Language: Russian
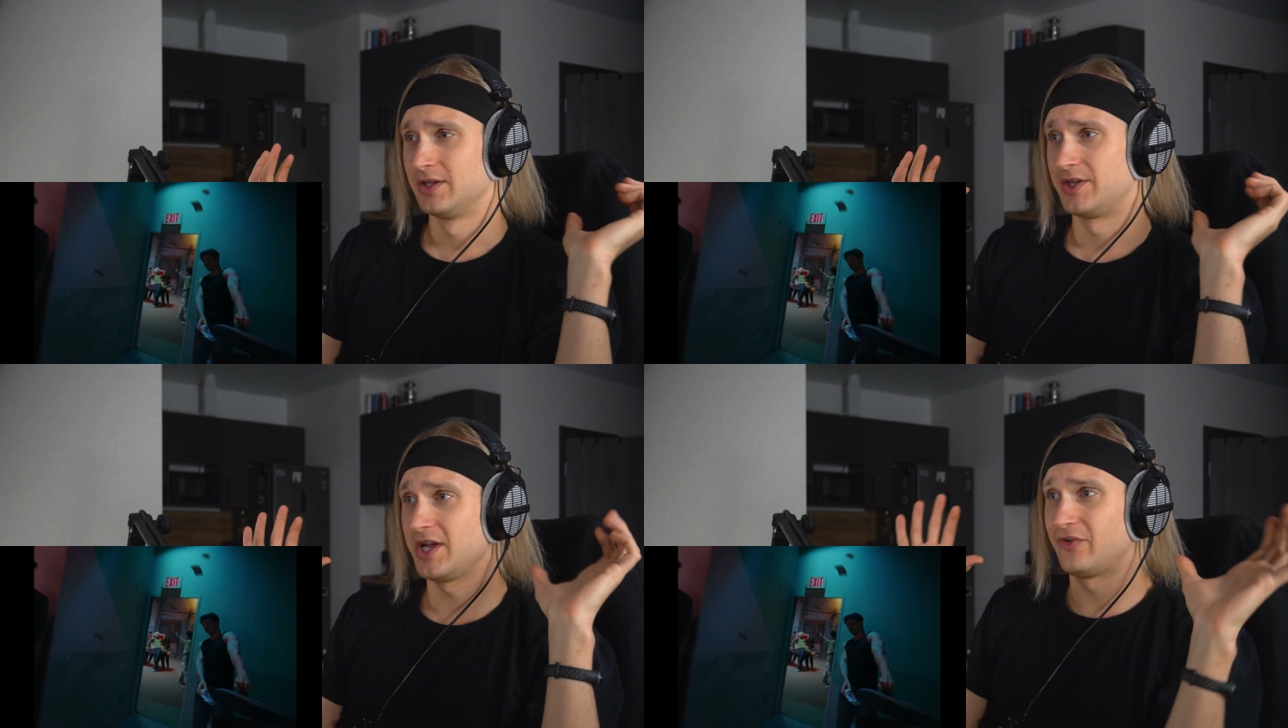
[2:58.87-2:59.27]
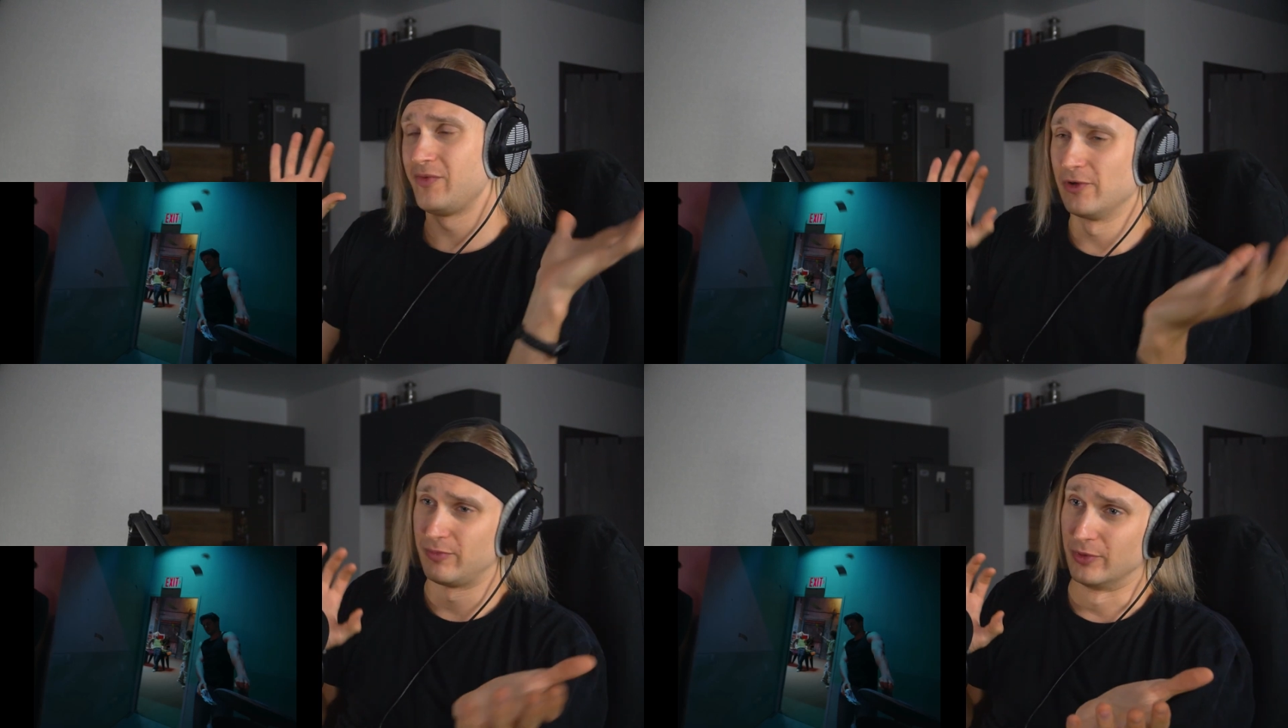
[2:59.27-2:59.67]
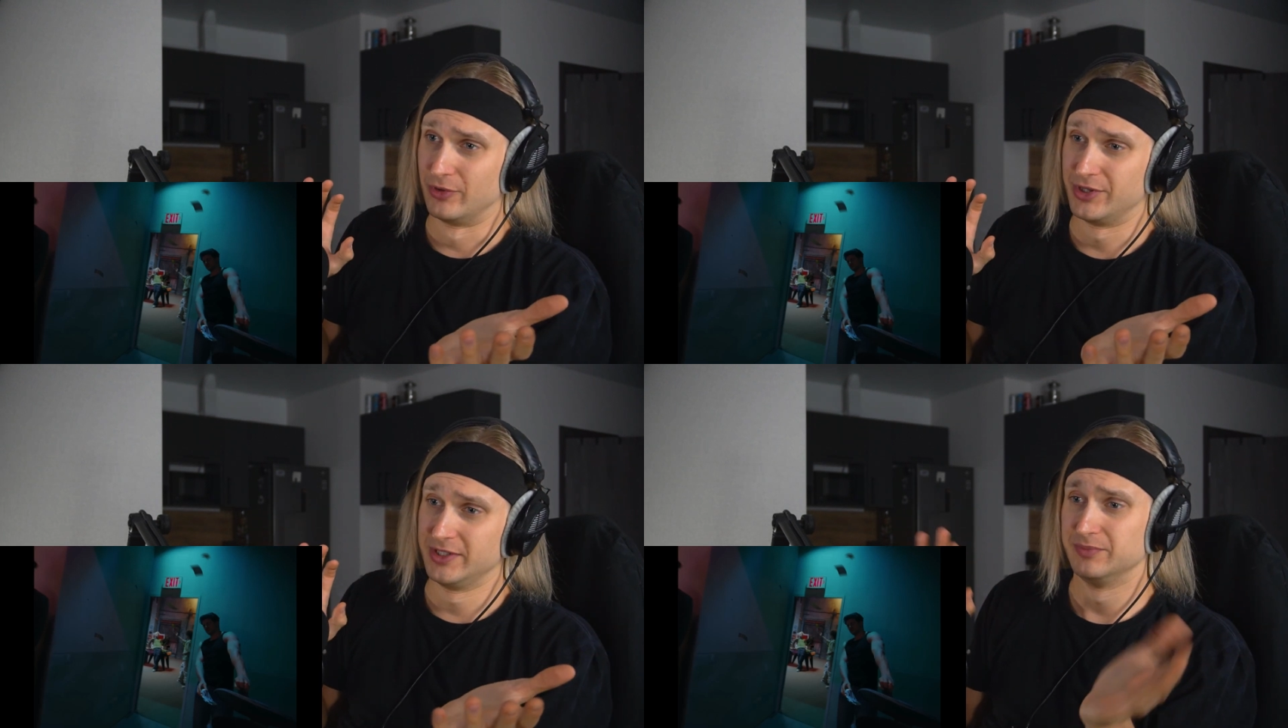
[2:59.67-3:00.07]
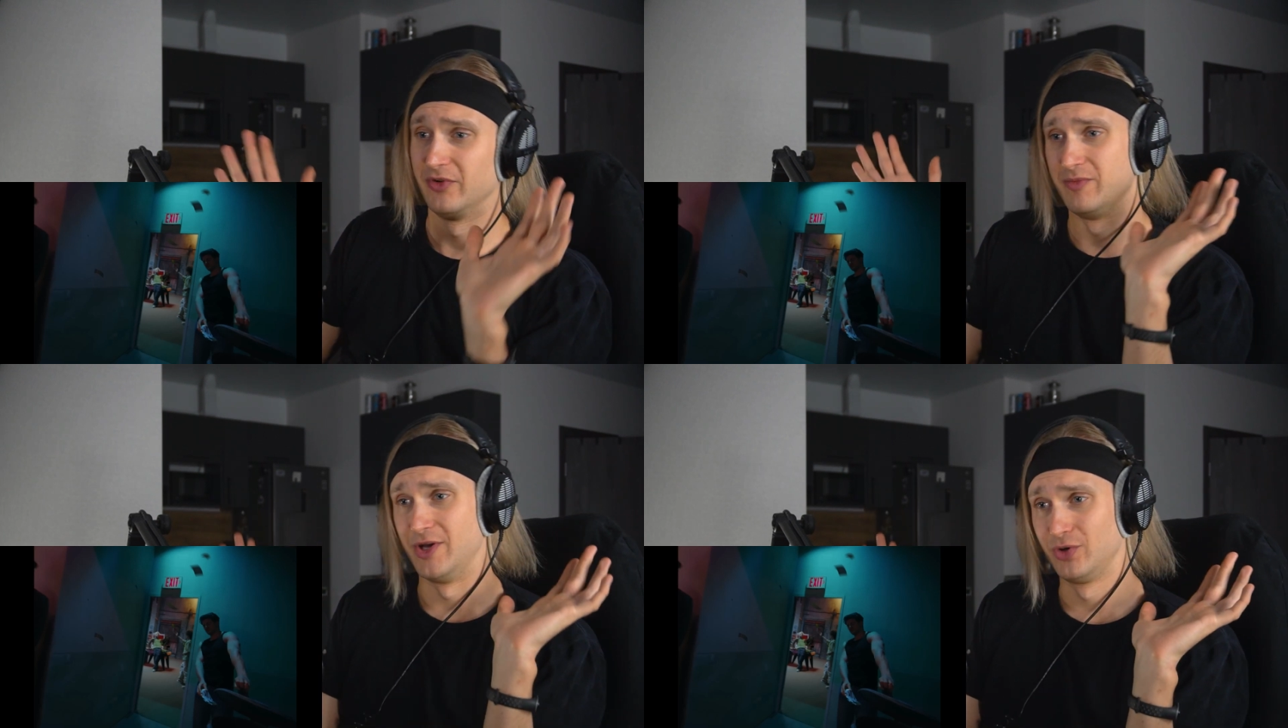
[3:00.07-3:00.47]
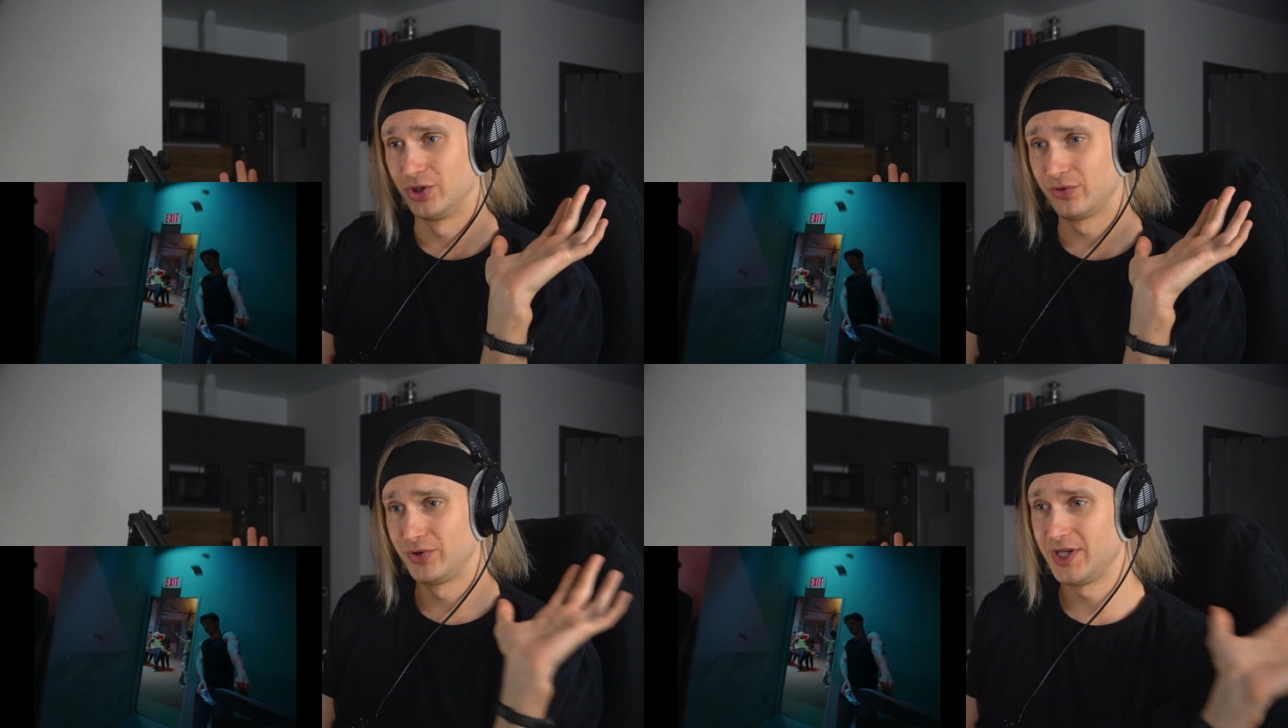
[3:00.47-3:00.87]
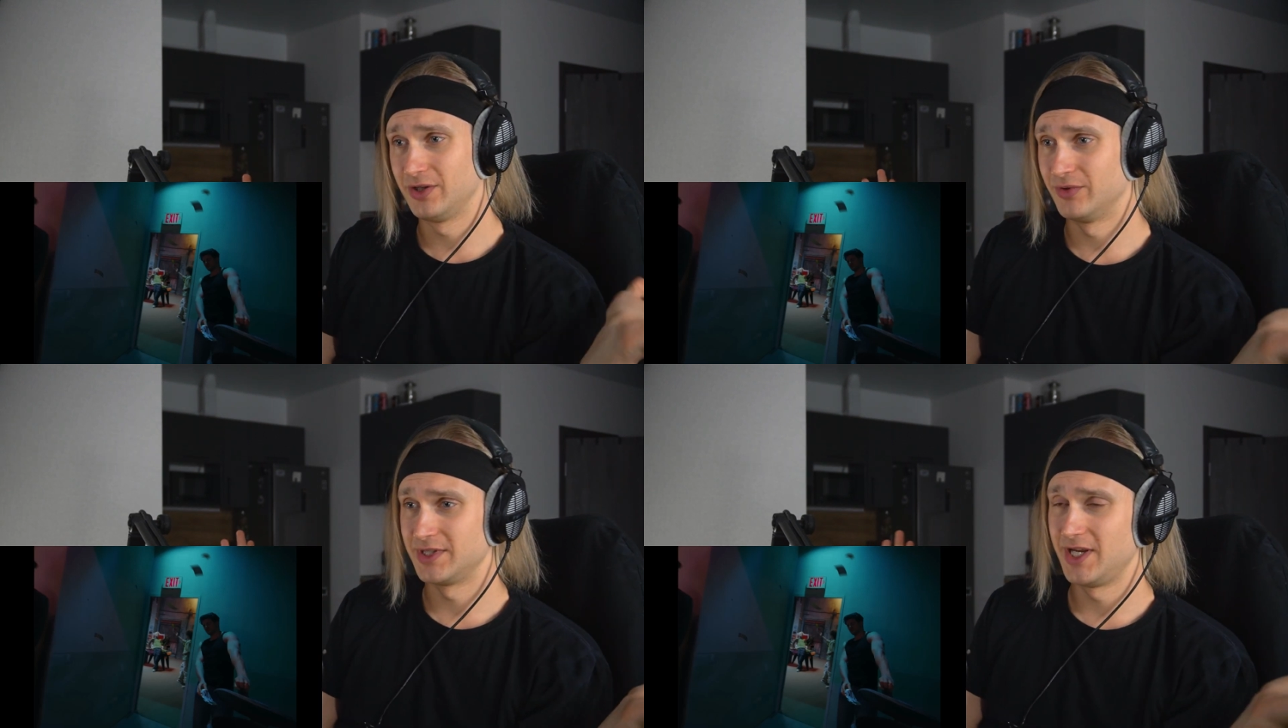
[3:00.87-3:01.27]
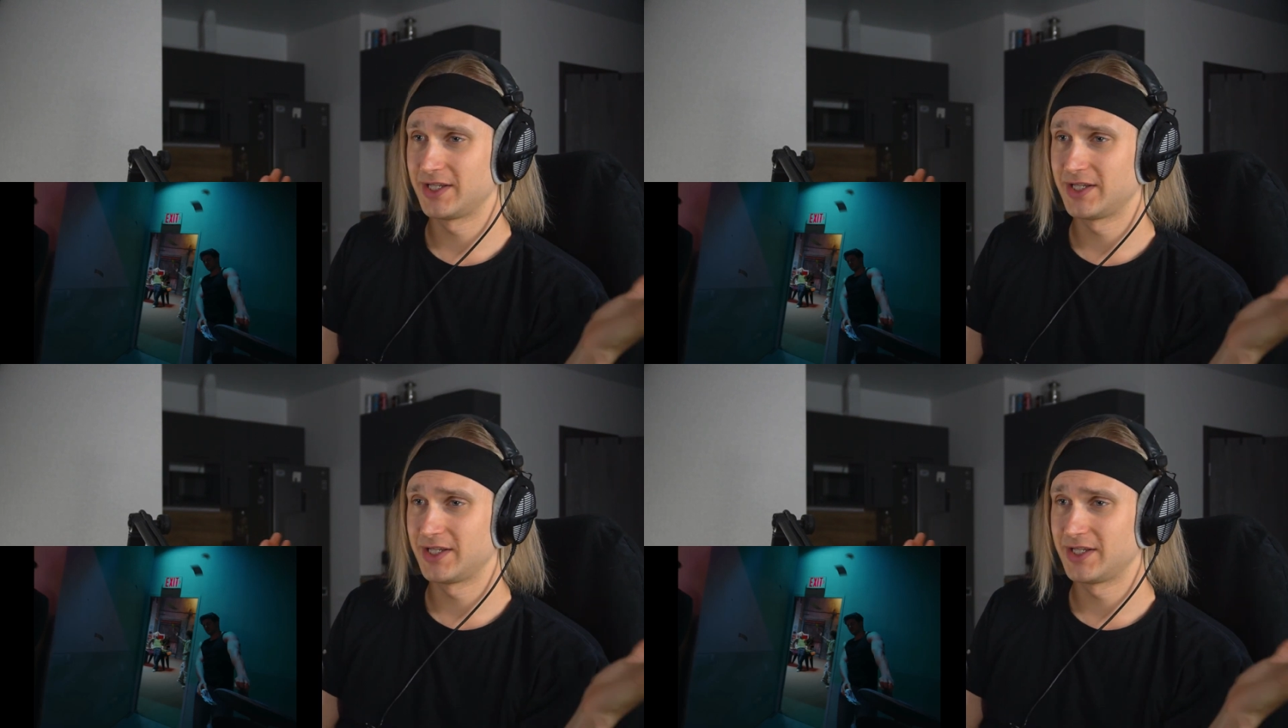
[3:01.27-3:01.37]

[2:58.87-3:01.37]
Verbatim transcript: Трек в меру плотный, в меру широкий, то есть нет